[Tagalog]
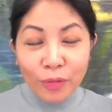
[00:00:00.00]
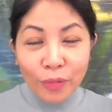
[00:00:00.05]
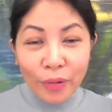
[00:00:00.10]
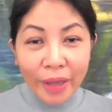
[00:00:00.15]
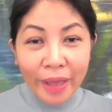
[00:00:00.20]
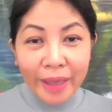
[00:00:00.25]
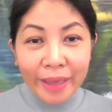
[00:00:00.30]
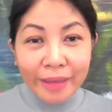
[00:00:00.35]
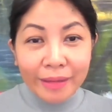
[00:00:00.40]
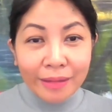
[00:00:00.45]

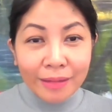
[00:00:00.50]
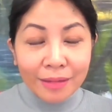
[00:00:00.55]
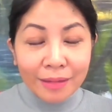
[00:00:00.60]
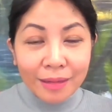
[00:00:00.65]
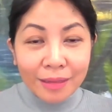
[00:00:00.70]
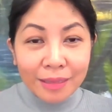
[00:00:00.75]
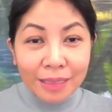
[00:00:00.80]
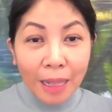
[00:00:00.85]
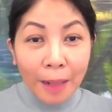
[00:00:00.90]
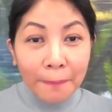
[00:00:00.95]
ay
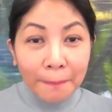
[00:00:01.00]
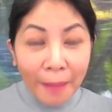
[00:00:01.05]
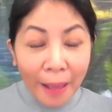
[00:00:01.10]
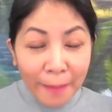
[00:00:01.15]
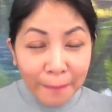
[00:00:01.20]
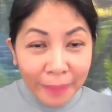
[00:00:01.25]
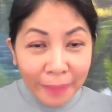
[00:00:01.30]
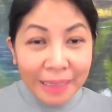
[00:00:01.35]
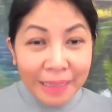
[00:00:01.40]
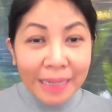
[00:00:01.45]

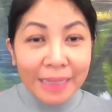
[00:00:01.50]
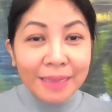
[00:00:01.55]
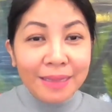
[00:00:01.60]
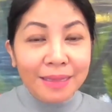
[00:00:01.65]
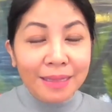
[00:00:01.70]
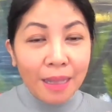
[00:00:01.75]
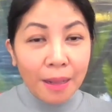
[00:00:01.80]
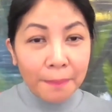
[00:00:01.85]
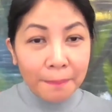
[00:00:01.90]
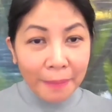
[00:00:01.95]
nagpapalit
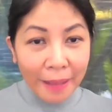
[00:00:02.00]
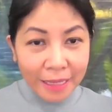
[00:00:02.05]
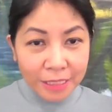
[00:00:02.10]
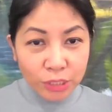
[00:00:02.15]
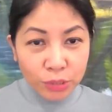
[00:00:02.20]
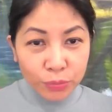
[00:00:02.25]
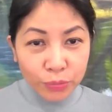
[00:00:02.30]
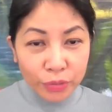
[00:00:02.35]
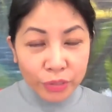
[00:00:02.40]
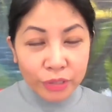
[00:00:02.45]
ng
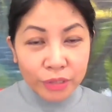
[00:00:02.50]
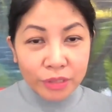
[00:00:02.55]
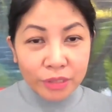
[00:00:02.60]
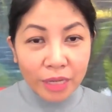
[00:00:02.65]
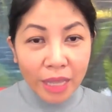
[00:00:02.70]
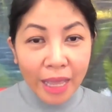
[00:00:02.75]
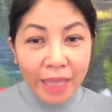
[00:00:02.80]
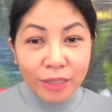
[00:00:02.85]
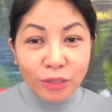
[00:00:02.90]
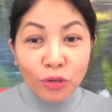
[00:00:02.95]
password
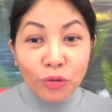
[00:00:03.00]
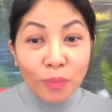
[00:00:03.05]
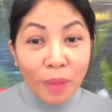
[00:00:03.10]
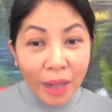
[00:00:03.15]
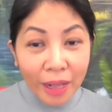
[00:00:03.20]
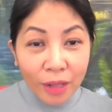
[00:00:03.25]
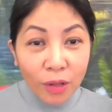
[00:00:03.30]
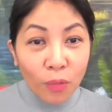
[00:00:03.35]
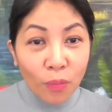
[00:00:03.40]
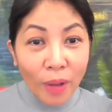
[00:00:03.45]
at
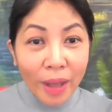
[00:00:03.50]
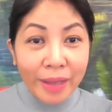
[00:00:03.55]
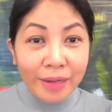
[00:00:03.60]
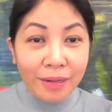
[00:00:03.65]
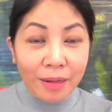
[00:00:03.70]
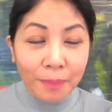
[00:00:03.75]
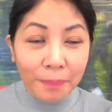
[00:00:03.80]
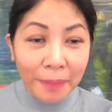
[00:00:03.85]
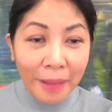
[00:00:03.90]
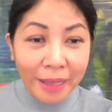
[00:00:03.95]
gumagawa
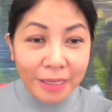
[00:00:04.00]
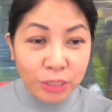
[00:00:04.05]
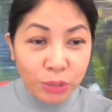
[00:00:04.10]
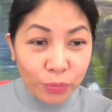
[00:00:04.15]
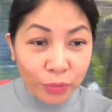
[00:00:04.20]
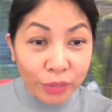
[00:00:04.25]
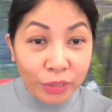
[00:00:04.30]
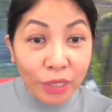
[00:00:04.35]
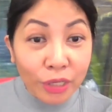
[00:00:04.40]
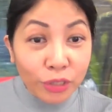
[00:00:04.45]
ng
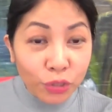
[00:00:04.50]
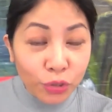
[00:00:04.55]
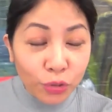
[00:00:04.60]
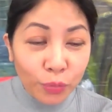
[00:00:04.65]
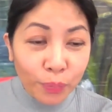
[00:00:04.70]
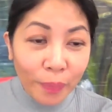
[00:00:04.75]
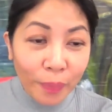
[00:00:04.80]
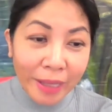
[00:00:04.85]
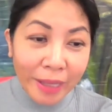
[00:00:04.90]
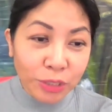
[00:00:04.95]
password, ng new
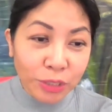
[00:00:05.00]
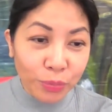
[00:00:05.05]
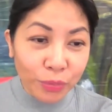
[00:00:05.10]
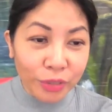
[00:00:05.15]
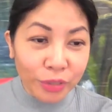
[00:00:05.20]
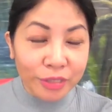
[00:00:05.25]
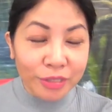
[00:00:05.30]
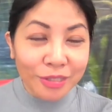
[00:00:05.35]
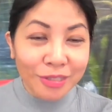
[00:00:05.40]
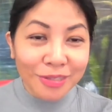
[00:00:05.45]

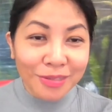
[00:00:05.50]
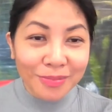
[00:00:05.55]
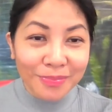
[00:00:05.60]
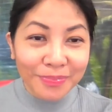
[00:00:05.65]
passwords.